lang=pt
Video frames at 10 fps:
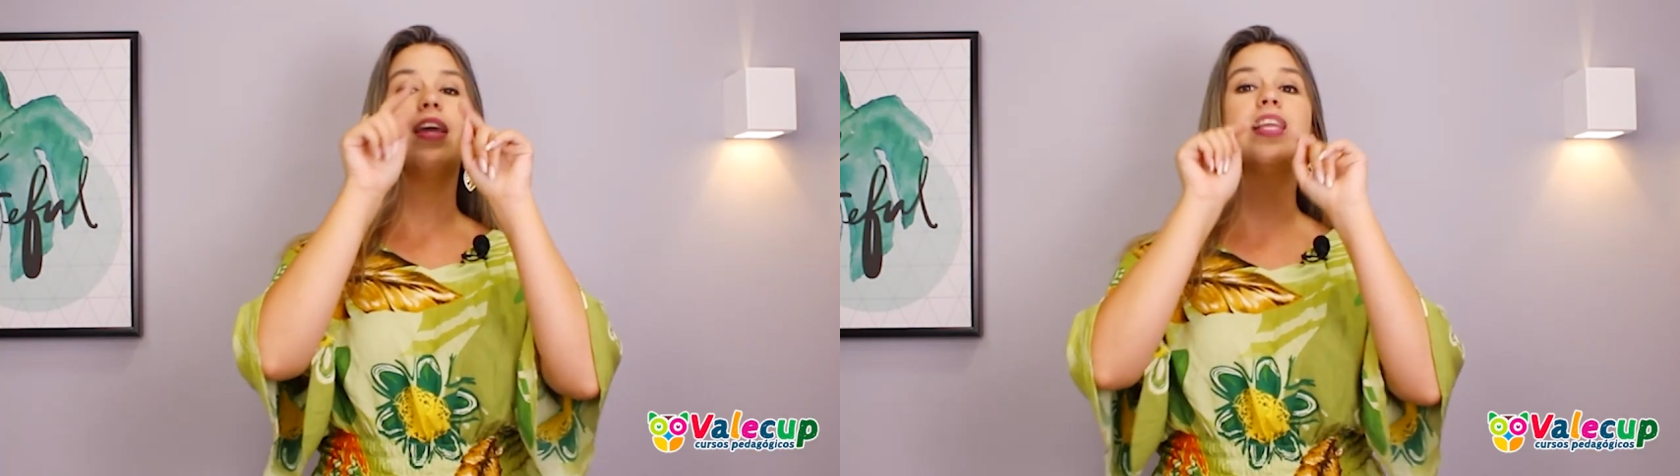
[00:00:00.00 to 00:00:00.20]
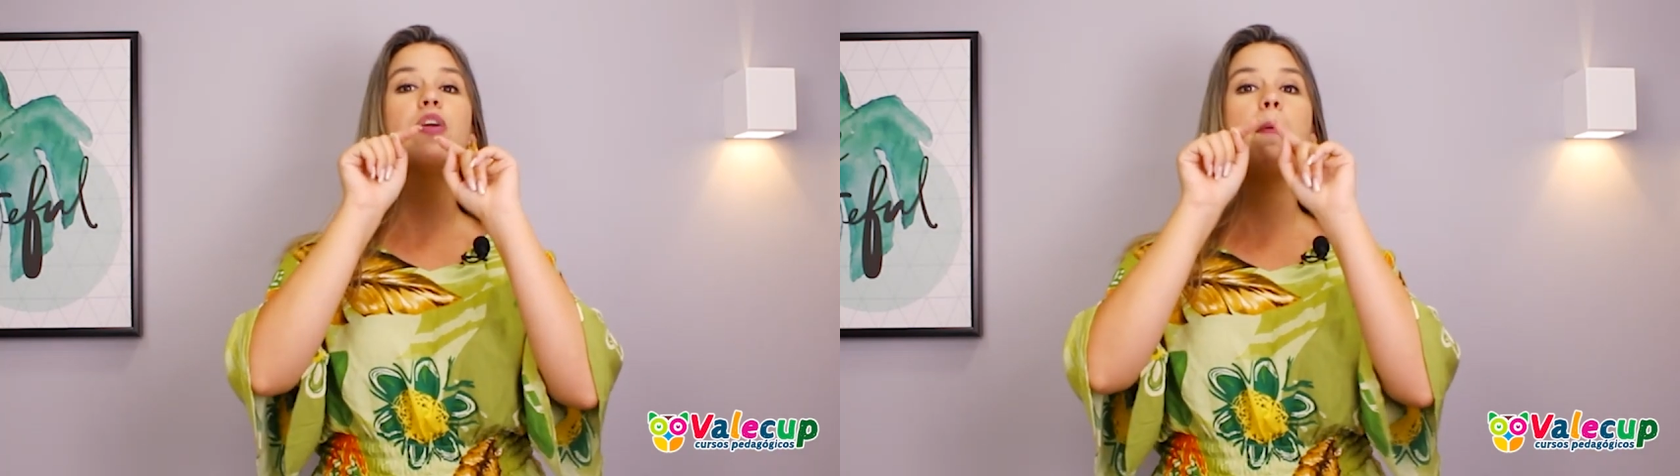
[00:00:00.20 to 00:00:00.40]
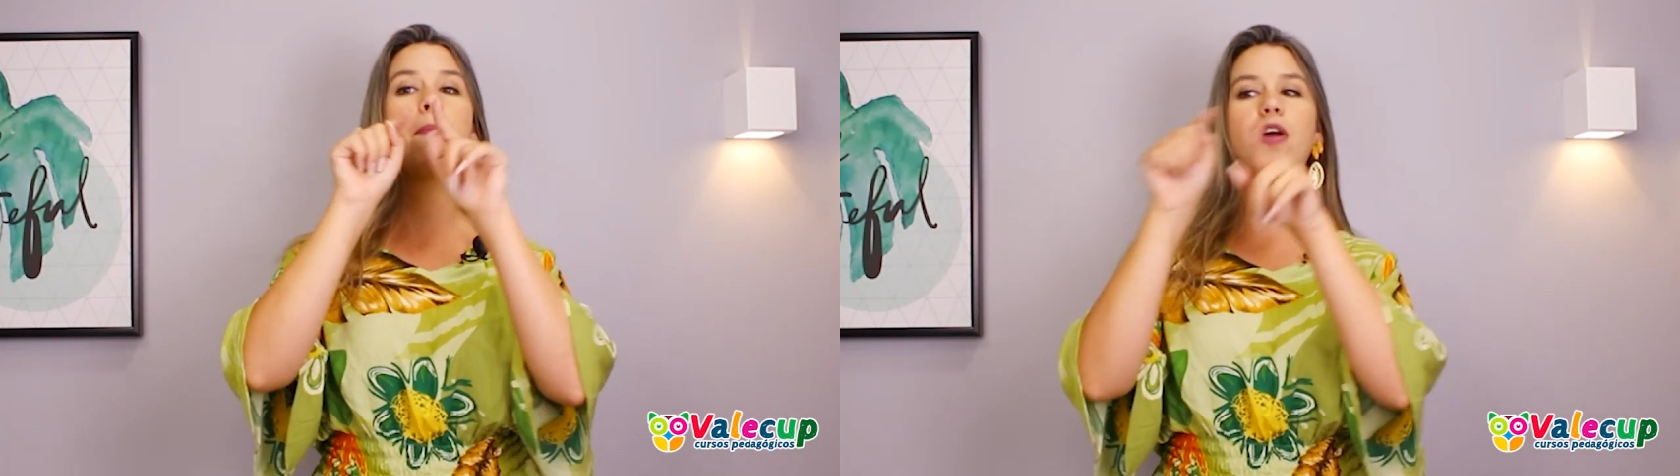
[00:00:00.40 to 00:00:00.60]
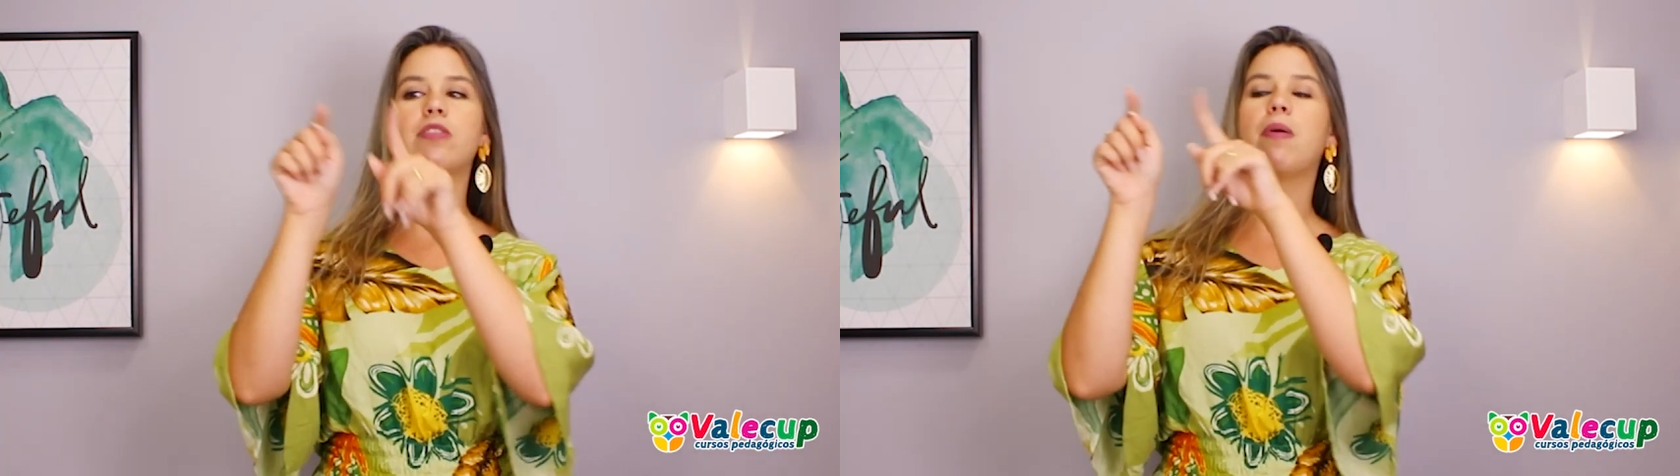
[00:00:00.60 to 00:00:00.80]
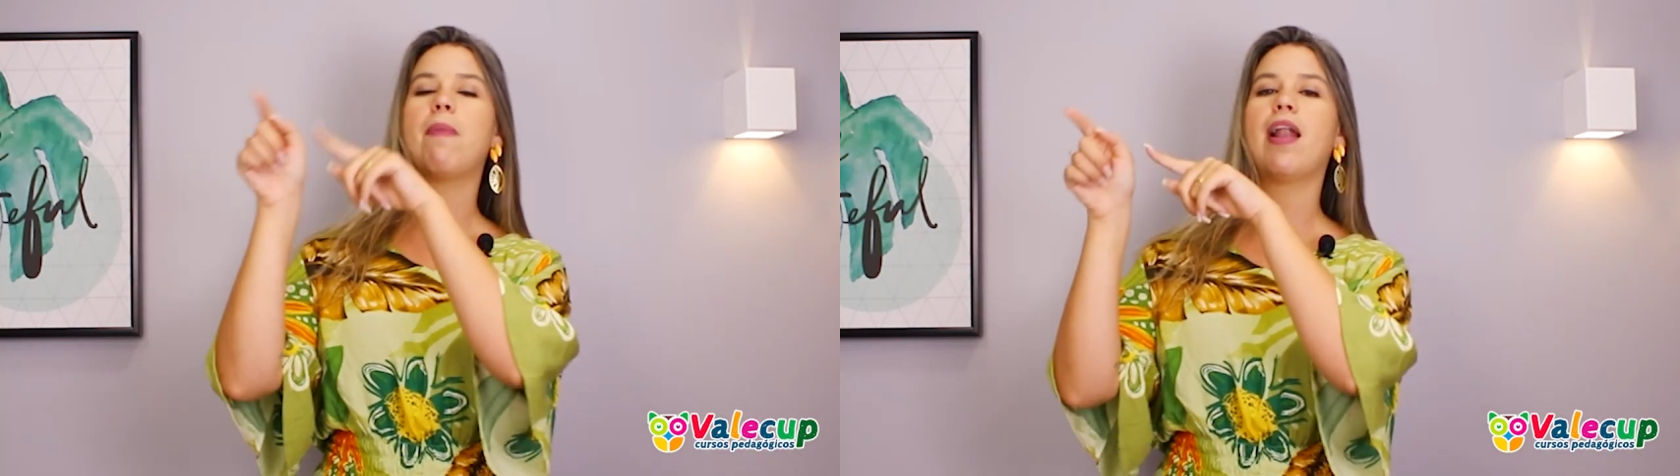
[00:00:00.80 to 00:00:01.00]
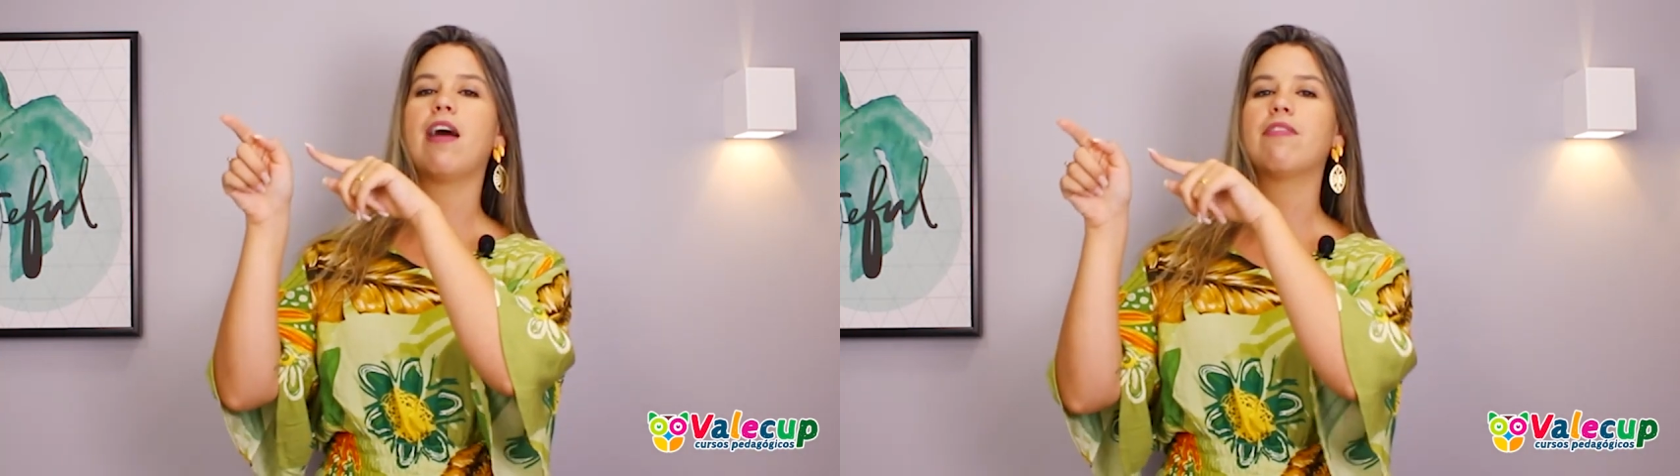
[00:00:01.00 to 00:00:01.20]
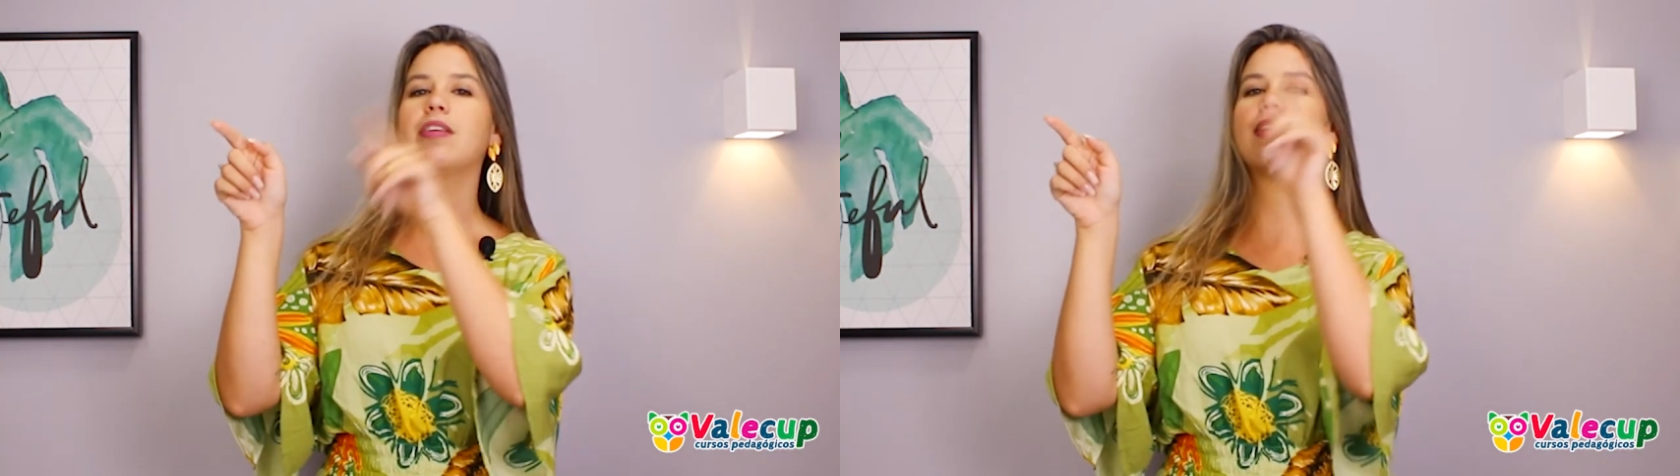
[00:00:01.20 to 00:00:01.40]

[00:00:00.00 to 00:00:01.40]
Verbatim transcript: Então a próxima palavra